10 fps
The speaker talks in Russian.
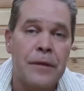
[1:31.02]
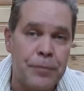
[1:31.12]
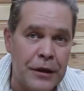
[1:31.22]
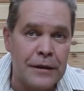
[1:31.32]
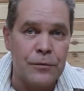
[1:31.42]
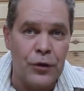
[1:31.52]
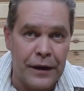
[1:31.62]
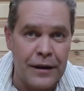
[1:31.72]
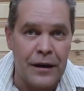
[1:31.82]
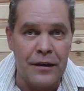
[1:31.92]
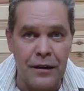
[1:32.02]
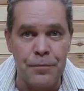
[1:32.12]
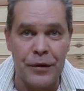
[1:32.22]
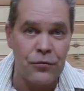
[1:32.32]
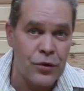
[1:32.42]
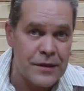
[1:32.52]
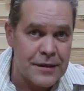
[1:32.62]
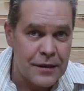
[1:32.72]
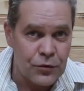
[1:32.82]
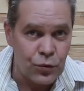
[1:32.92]
И поэтому она или
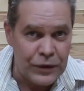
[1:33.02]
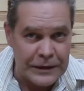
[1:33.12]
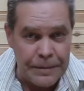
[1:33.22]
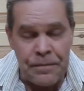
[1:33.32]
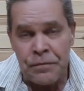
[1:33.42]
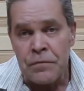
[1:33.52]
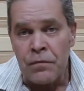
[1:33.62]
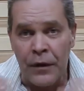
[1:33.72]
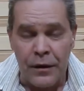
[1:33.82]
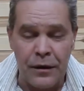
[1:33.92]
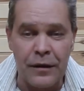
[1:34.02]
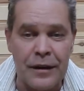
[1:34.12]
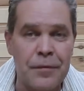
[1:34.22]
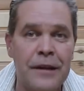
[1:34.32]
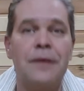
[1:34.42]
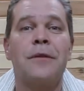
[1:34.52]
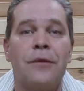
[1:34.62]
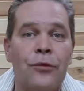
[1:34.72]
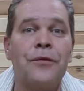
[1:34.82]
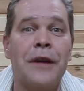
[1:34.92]
привозится откуда-то, или там
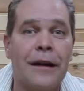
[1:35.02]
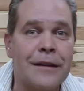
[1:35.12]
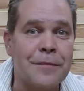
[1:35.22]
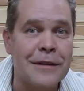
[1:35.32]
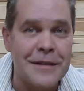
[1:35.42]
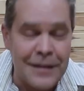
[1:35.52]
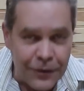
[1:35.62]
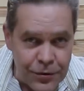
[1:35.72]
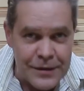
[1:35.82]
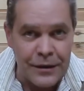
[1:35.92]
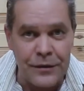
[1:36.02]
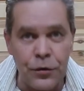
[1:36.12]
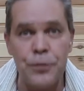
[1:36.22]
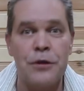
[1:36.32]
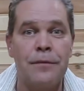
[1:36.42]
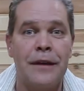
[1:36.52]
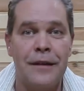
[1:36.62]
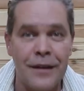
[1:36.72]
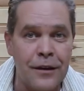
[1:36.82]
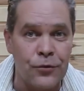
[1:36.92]
какими-то вот вариантами достается. И, в общем-то,
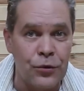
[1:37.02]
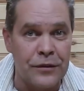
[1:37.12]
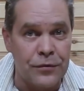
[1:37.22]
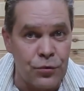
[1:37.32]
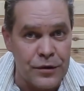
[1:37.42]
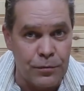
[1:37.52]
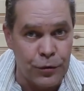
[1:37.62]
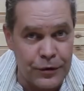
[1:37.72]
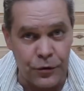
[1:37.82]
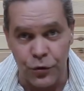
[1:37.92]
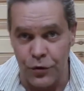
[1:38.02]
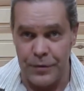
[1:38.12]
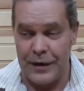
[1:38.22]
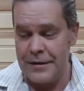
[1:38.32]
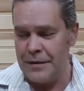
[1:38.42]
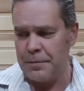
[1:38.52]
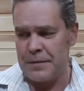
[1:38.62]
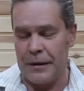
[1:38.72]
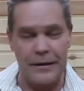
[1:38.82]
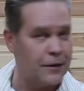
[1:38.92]
я оттуда выудил бутылку номер один,
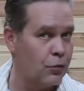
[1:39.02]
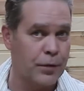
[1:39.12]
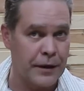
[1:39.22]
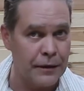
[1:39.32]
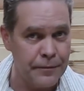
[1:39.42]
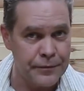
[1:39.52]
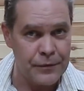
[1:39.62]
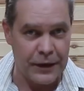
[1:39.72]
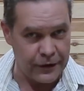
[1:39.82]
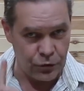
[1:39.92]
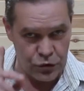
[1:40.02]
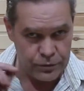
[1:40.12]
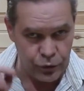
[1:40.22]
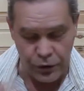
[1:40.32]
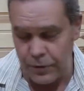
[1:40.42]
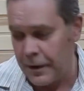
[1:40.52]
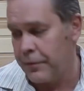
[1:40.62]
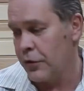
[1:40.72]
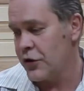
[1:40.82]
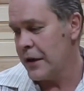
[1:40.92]
посмотрел, убрал. Она тоже будет, но
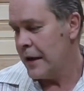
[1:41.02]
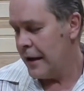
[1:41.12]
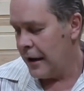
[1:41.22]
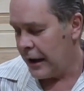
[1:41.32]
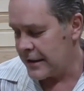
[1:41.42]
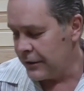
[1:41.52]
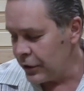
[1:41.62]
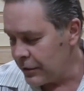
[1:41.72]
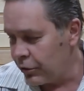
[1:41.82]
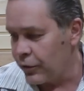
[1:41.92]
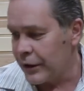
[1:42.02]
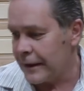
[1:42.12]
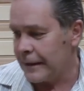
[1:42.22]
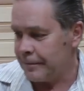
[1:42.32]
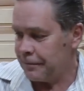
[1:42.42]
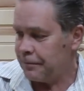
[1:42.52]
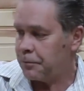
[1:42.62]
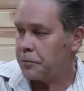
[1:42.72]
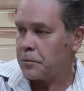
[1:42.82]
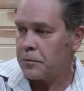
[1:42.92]
попозже. А сегодня будет вот это.
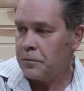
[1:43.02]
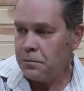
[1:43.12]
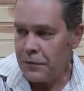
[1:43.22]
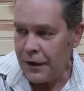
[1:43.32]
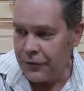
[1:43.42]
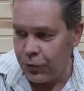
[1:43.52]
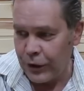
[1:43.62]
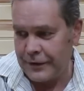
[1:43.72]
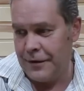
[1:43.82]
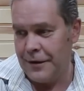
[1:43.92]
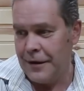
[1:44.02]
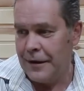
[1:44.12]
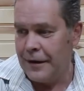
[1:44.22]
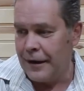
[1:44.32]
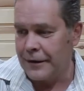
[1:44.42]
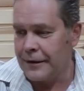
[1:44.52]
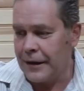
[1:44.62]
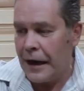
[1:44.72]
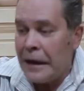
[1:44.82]
Вот. Она такая